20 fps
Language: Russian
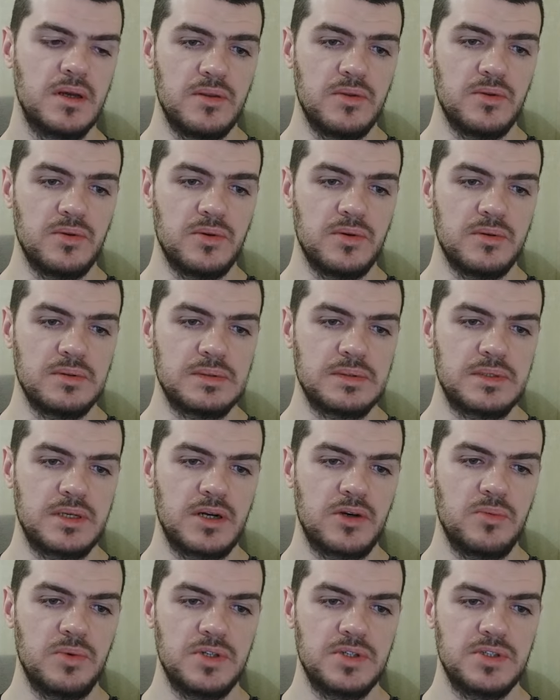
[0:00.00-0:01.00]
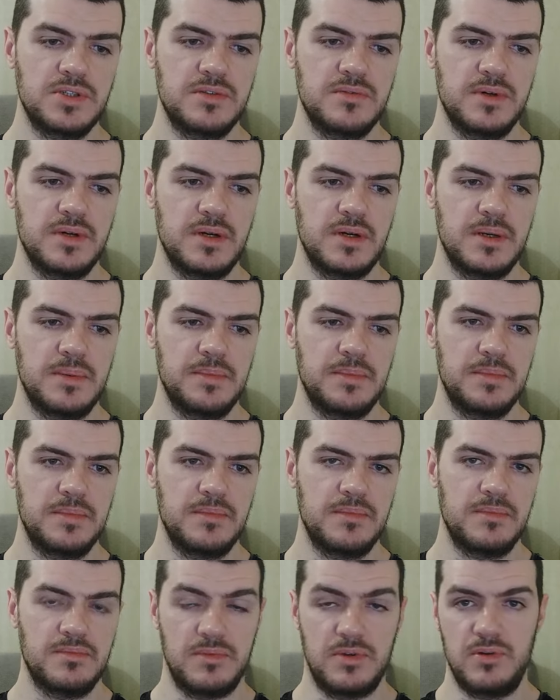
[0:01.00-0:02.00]
Но, как у большинства
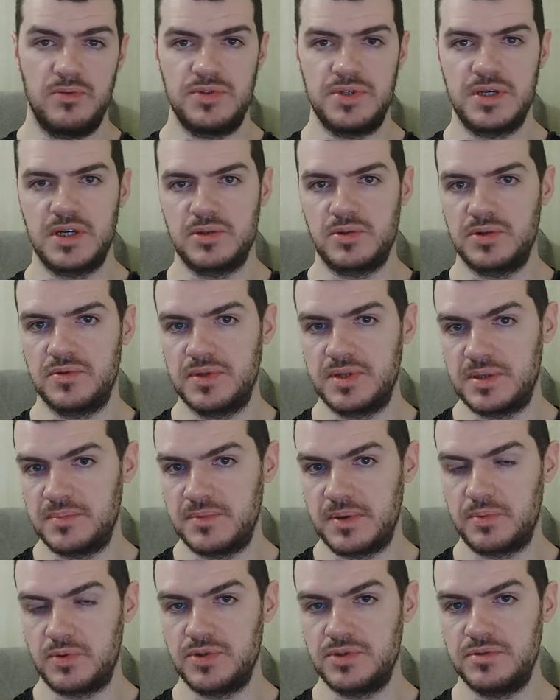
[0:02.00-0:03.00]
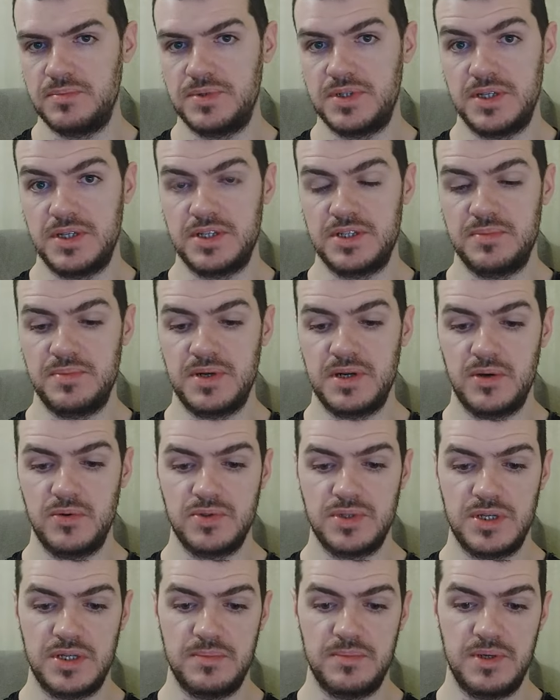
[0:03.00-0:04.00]
людей, которые в этом вопросе вообще не
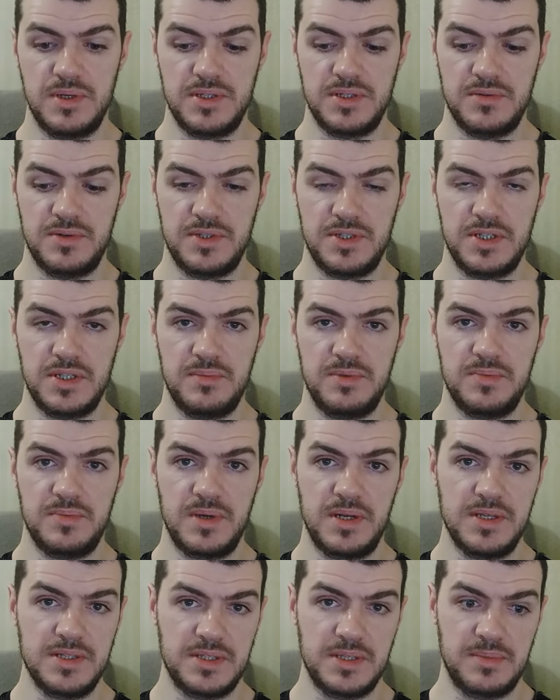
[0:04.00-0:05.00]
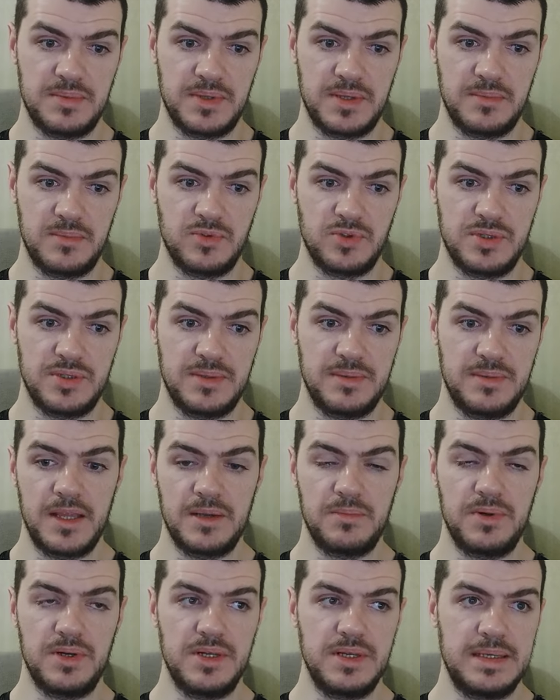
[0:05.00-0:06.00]
разбираются, они были совершенно бесполезны, потому что
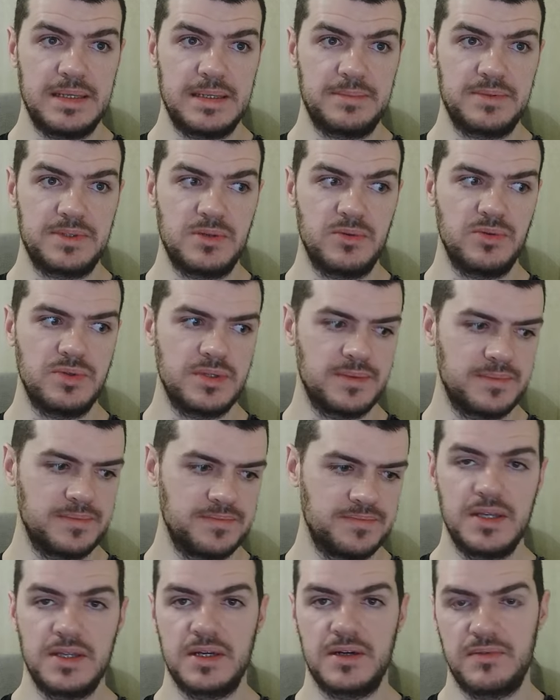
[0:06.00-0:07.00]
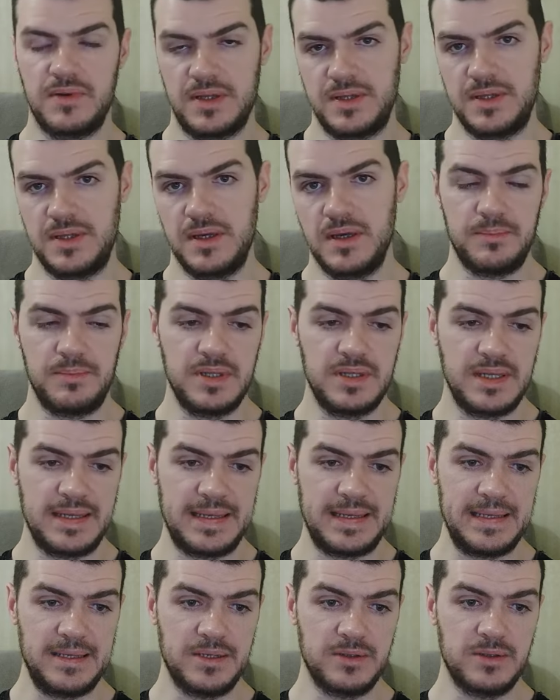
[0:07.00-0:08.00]
они были абсолютно неадекватны. Было
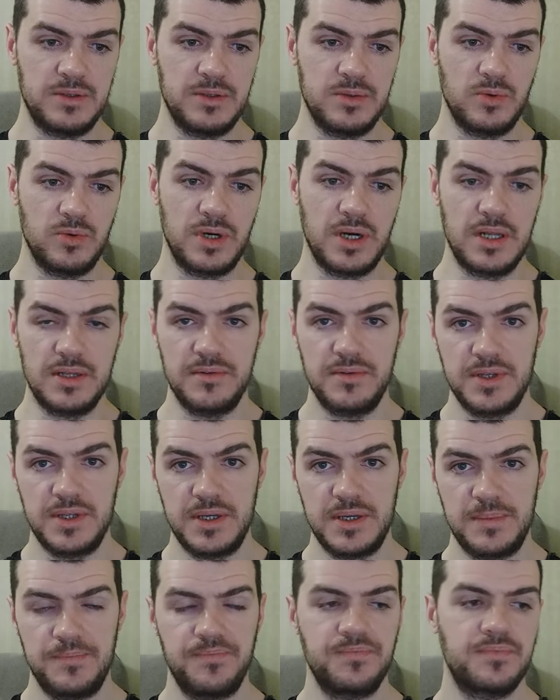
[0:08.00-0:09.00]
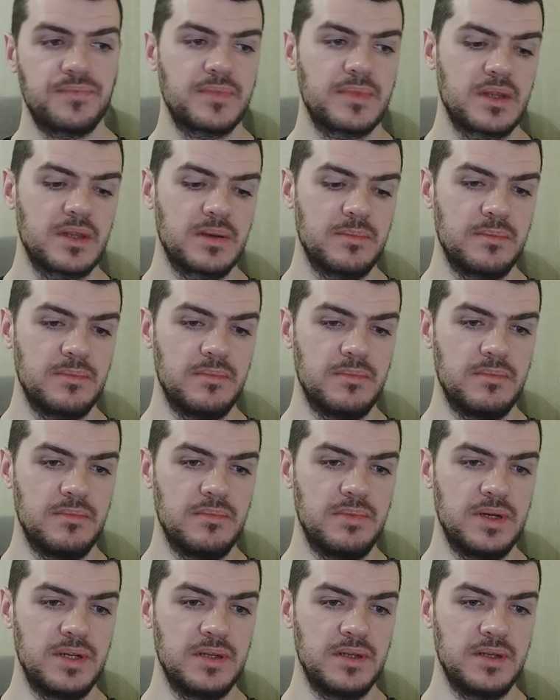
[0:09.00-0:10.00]
и иглоукалывание,
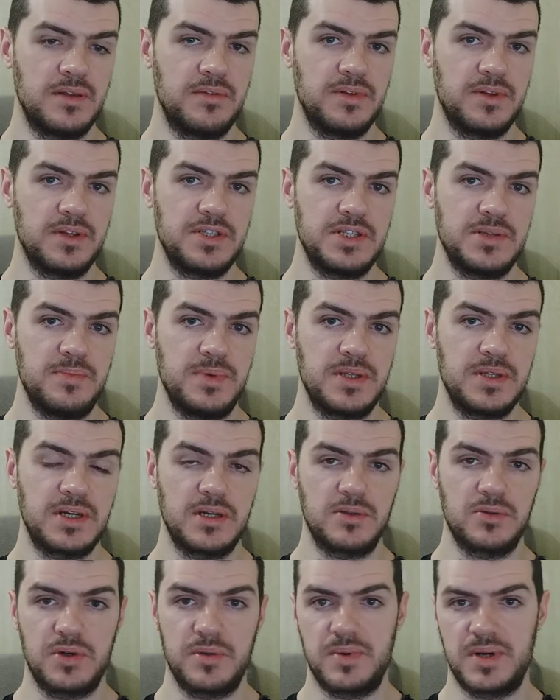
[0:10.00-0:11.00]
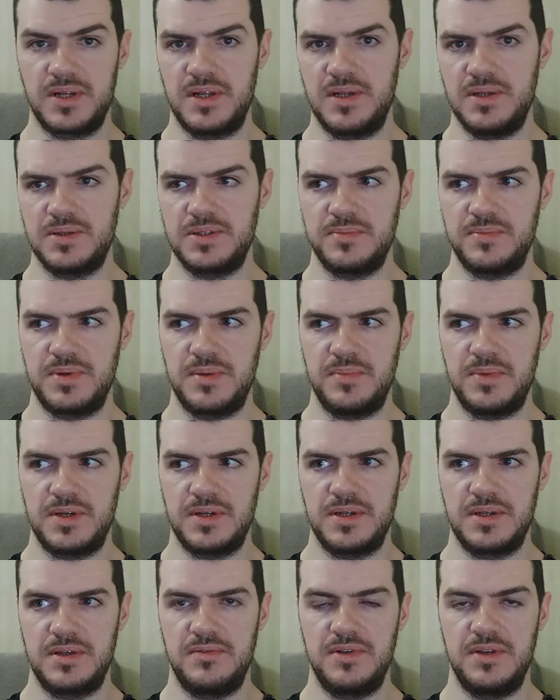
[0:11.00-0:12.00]
был и велосипед, который продлился
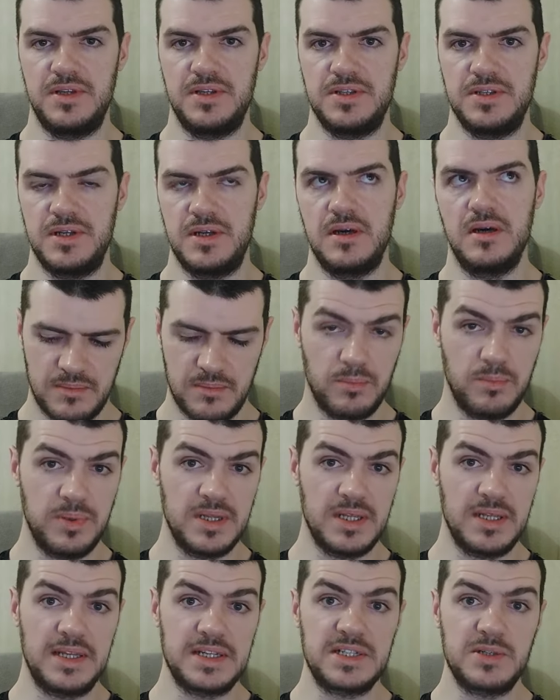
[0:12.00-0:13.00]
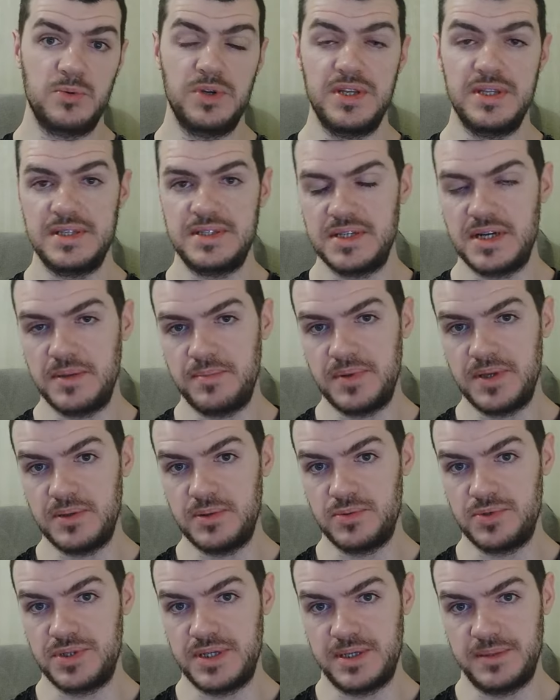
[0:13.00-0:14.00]
примерно две недели. Была даже уринотерапия,
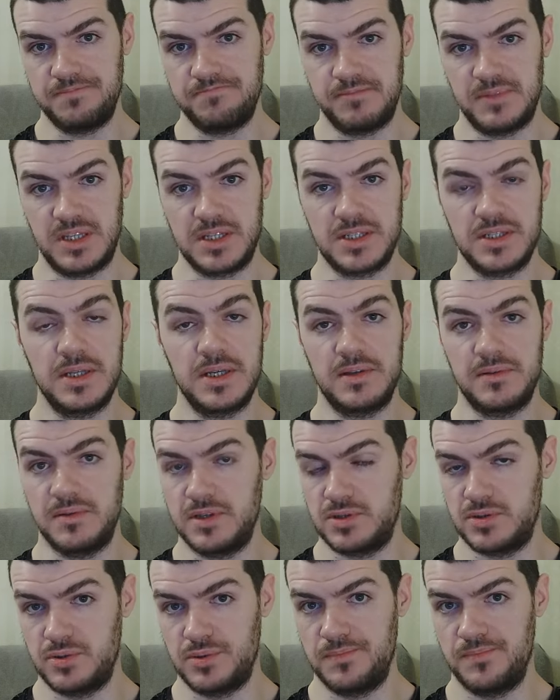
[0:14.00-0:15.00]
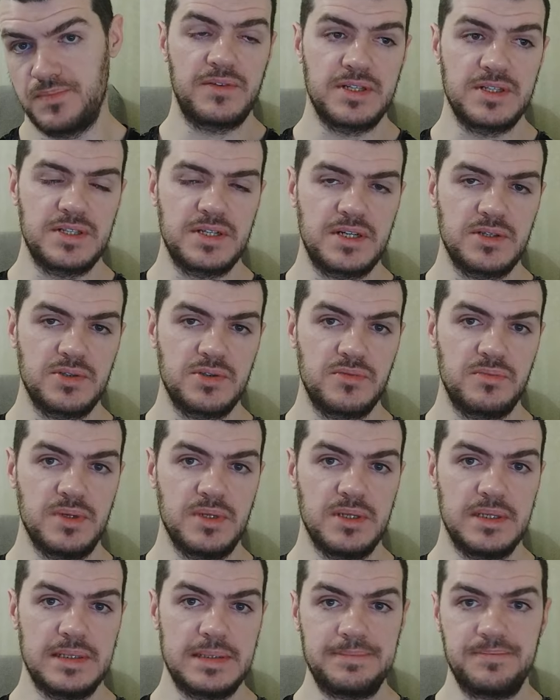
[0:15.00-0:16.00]
друзья. Даже до этого дошло. И в конце концов
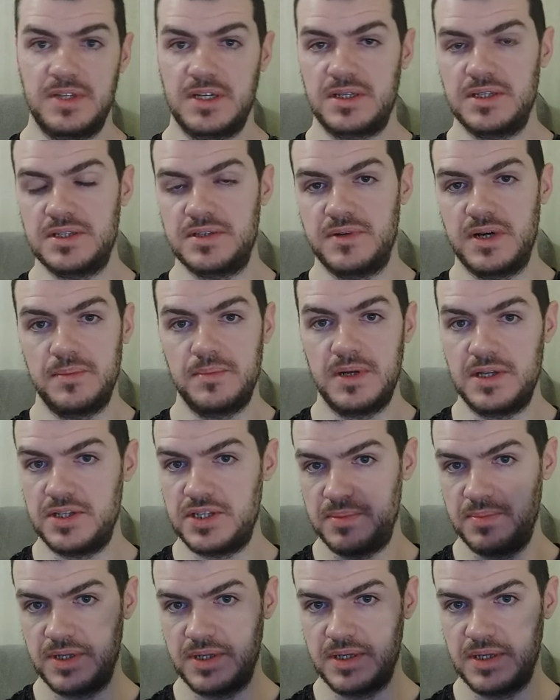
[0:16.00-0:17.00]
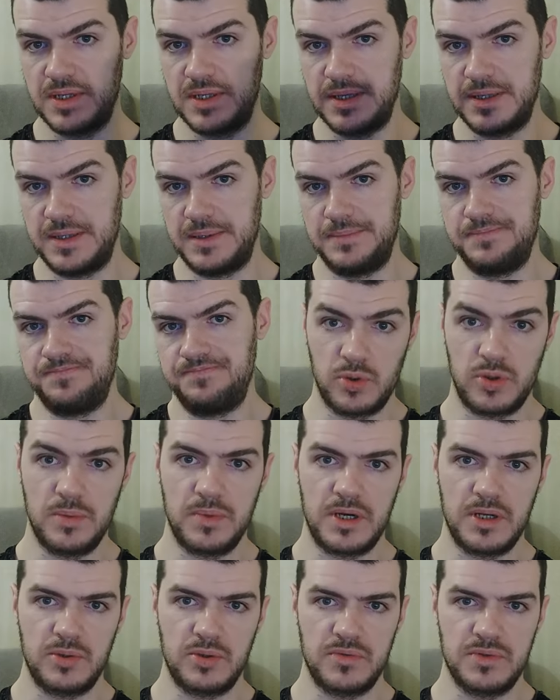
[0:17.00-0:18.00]
было так называемое лечебное голодание,
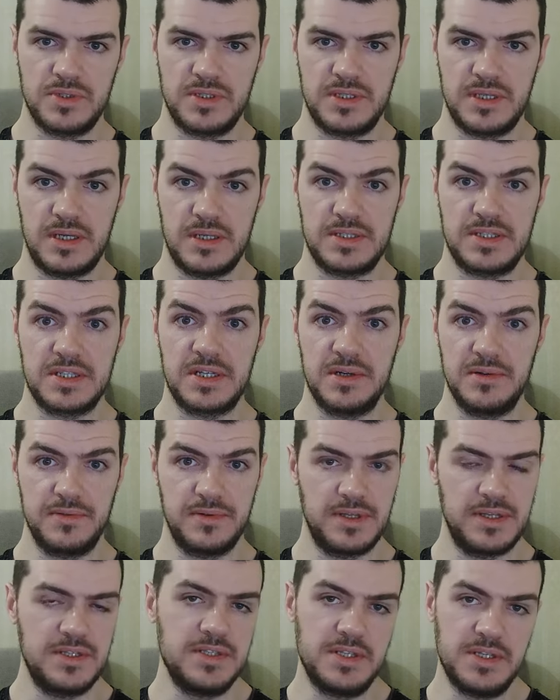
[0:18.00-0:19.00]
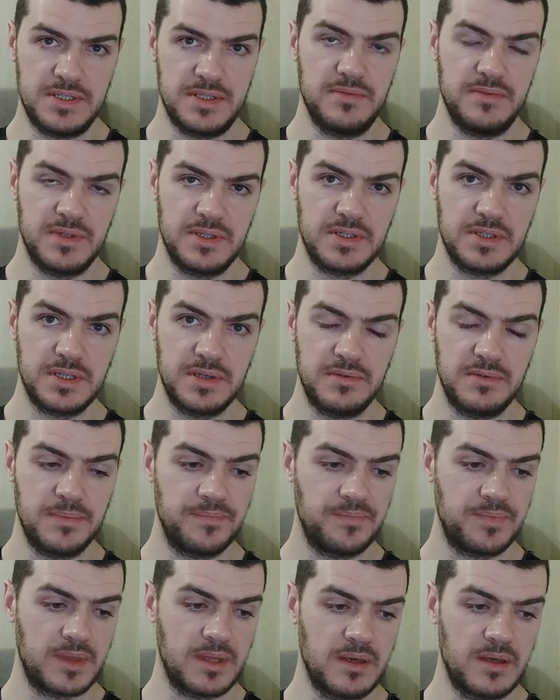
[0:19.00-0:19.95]
итогом которого стал срыв, естественно, срыв.